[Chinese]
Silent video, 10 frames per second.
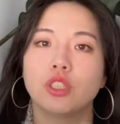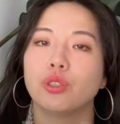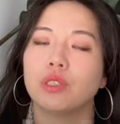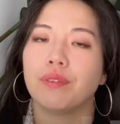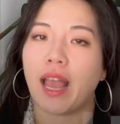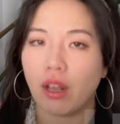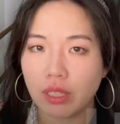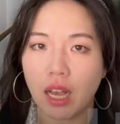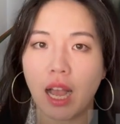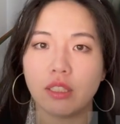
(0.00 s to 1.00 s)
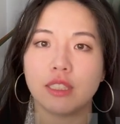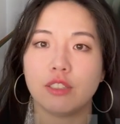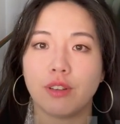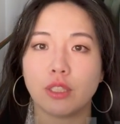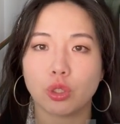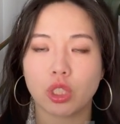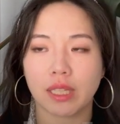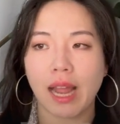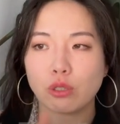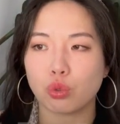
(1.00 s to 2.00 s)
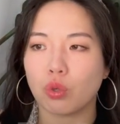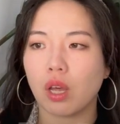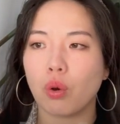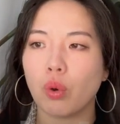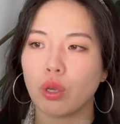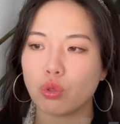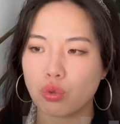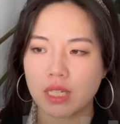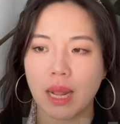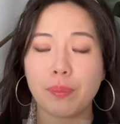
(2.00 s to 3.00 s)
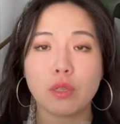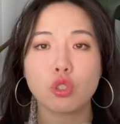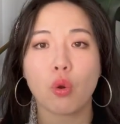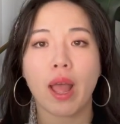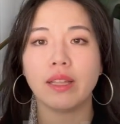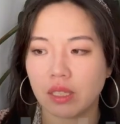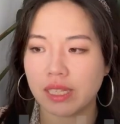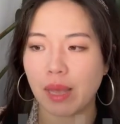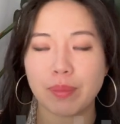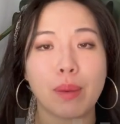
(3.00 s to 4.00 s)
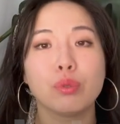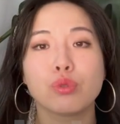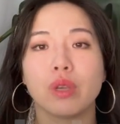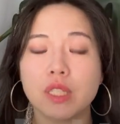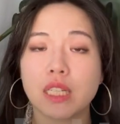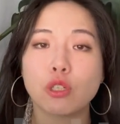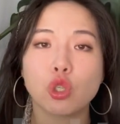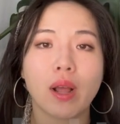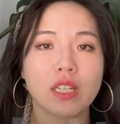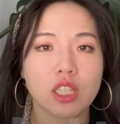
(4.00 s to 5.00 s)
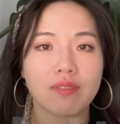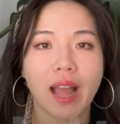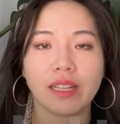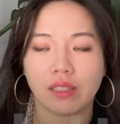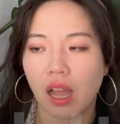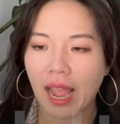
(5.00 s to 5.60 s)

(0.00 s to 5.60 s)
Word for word: Josef 还有一个好的地方就是它除了会有雪山冰川连绵不绝的山川之外呢，